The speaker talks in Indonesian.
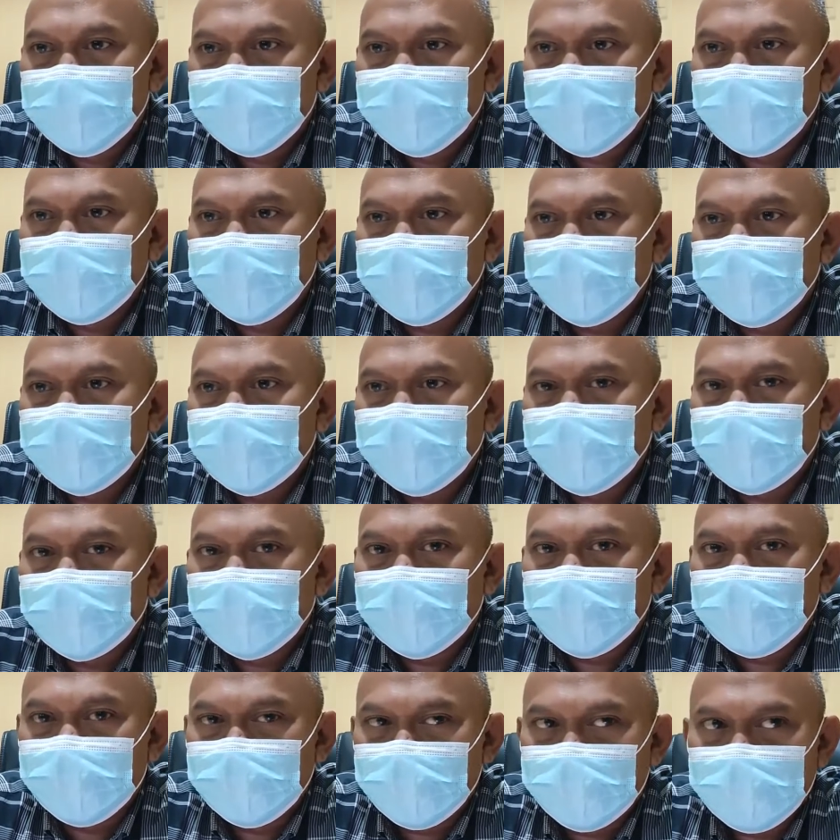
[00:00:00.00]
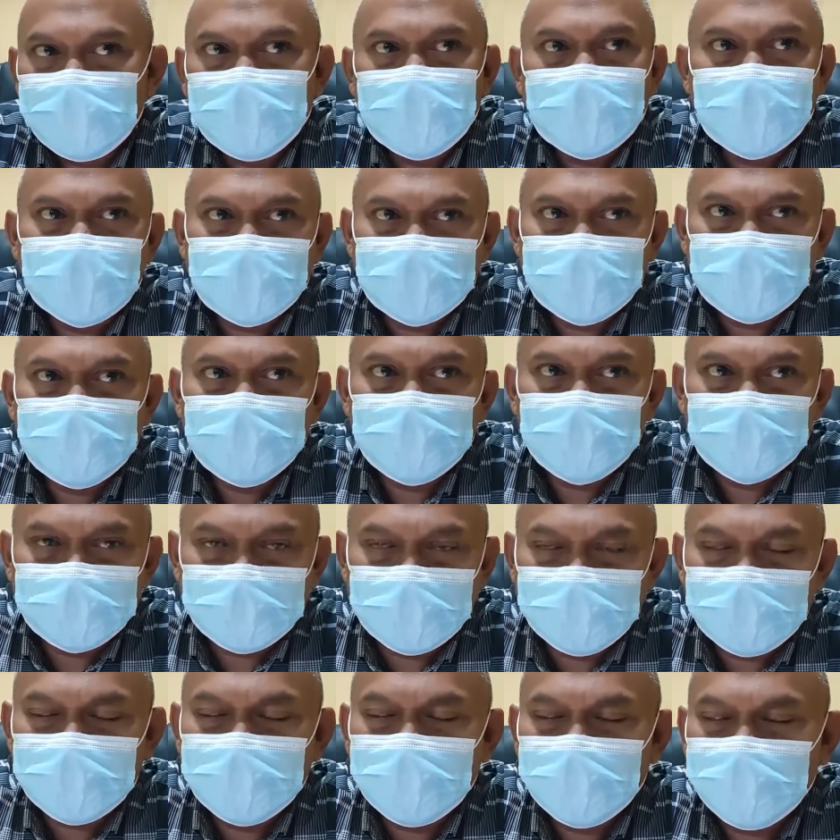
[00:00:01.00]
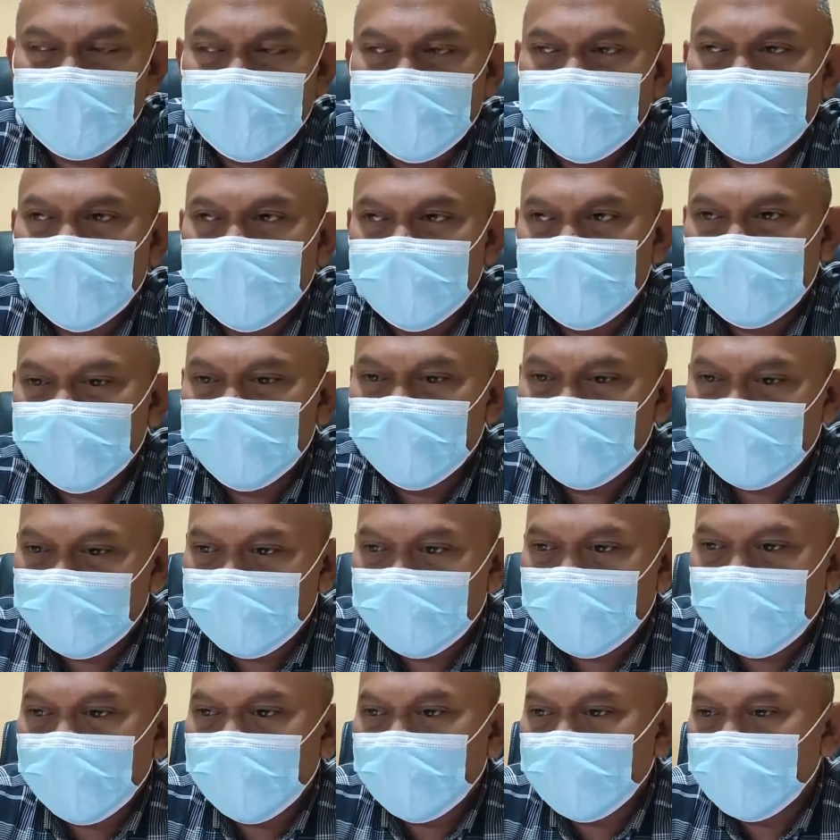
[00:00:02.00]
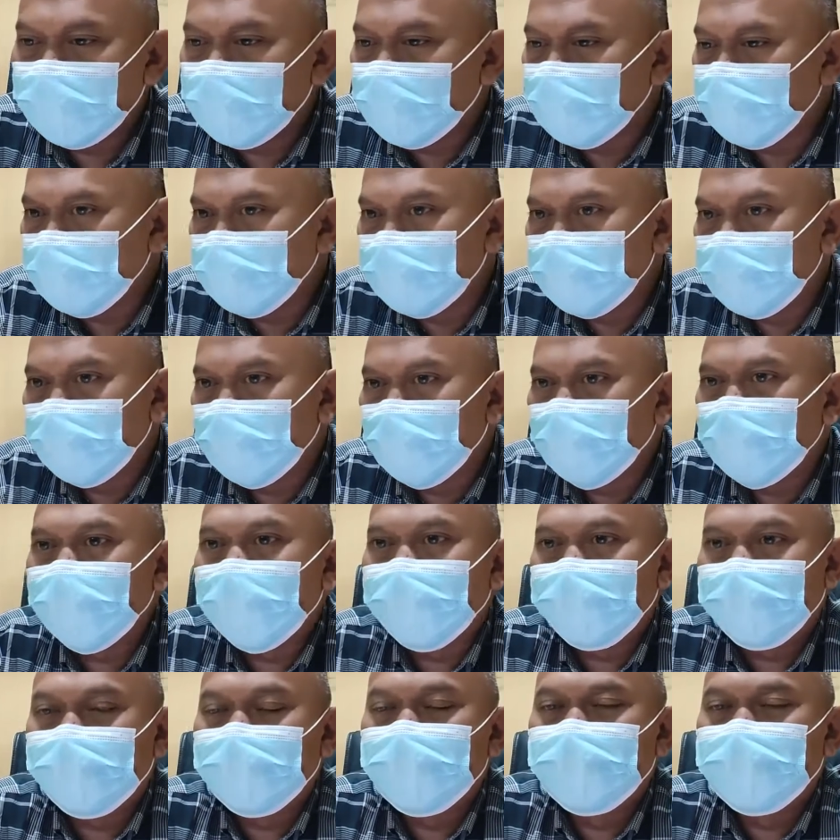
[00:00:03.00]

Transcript: dan kita akan identifikasi untuk CCTV-nya. Mudah-mudahan kita bisa ungkap.